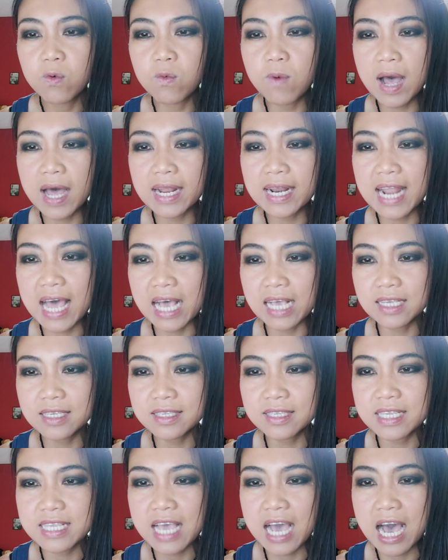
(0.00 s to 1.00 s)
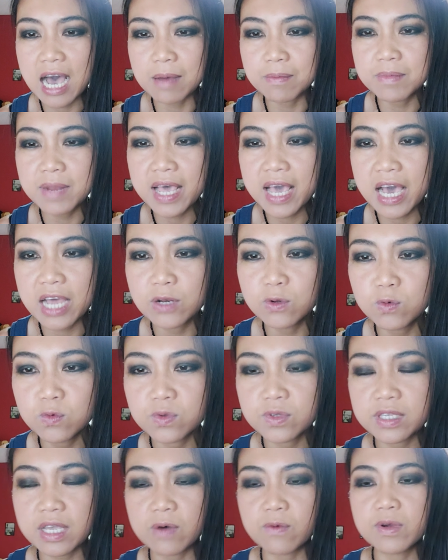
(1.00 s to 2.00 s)
วังหลังสยามและอนุ
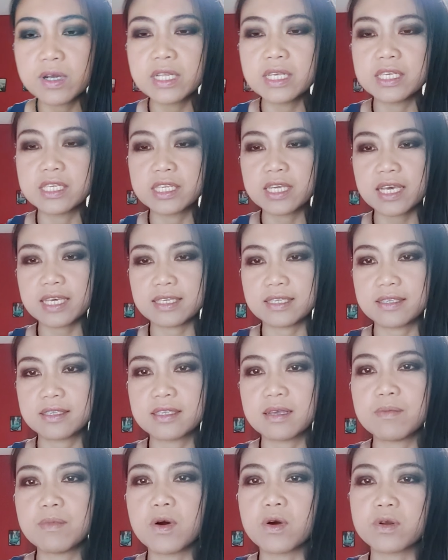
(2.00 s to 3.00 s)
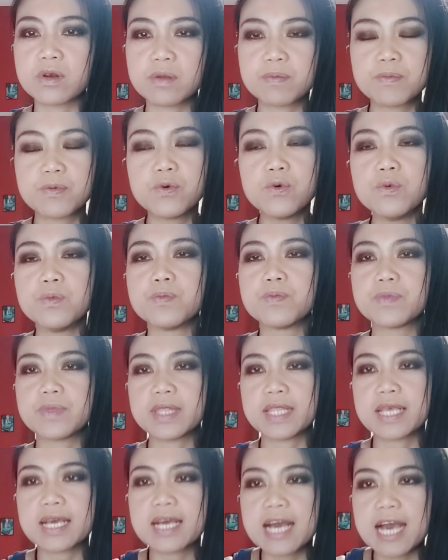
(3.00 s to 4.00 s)
สาวรีย์ชัยสมรภูมิ
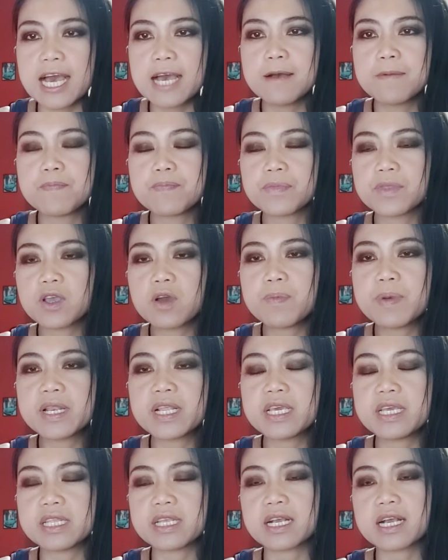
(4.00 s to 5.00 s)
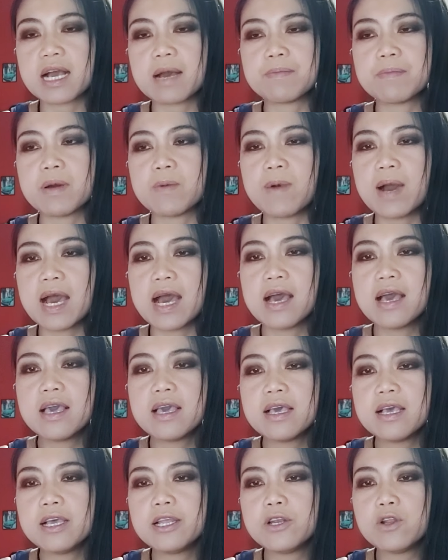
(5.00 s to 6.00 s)
นะคะ ก็เป็นกิจกรรมแบบว่า
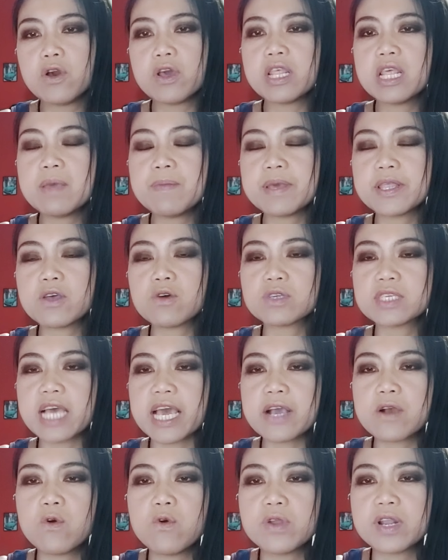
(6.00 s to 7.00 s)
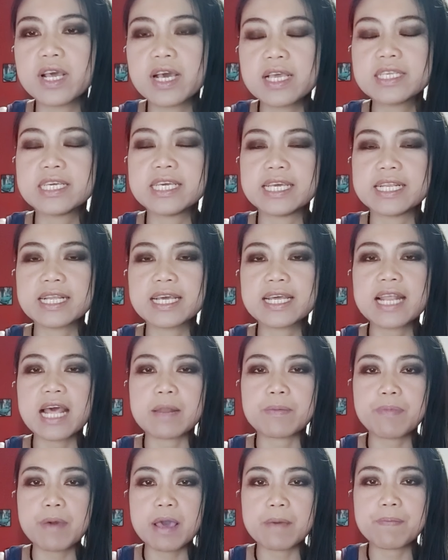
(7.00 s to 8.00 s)
โดยที่ไม่ต้องใช้คนนะคะเขียนกระดา
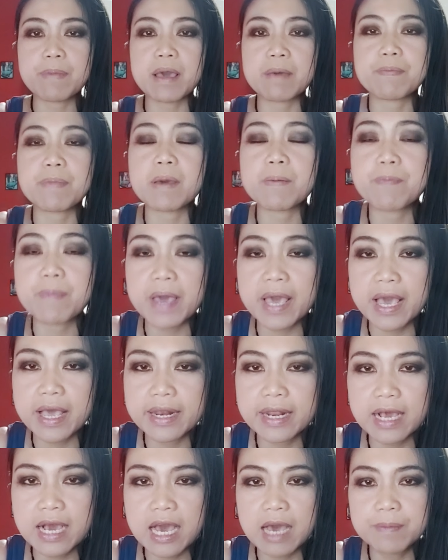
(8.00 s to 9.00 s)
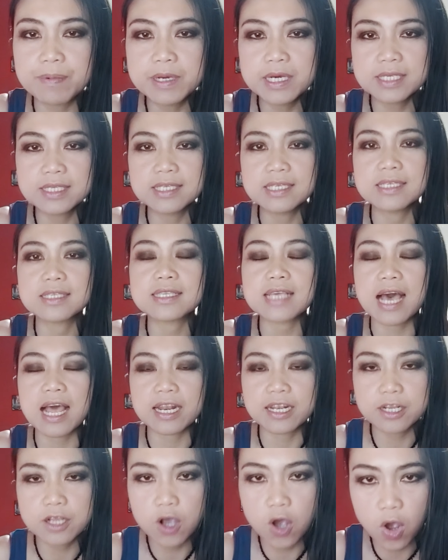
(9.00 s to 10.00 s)
ษแปะแปะแปะแปะนะคะเพื่อสื่อสา
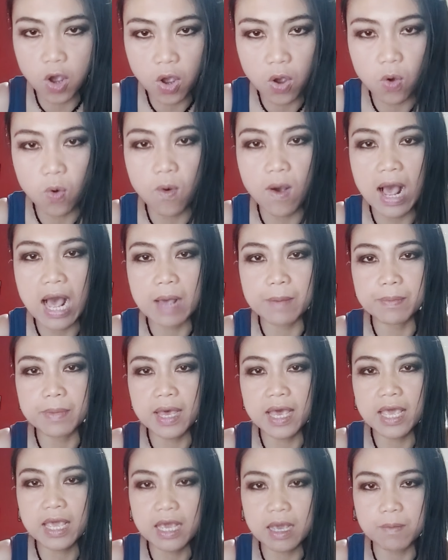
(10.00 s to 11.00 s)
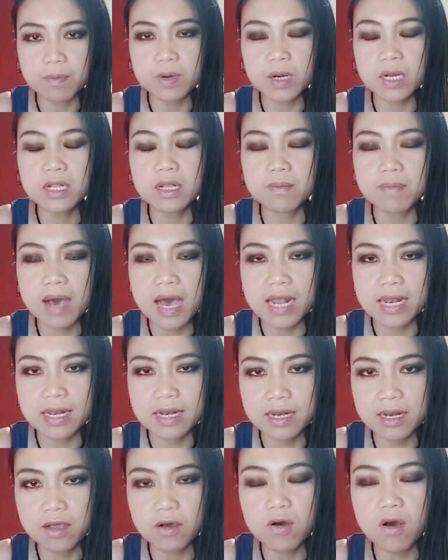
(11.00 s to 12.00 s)
รข้อความให้กับรัฐบาล
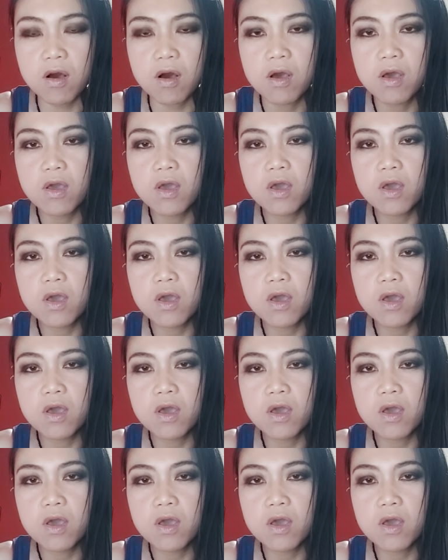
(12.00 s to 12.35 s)
แล้วก็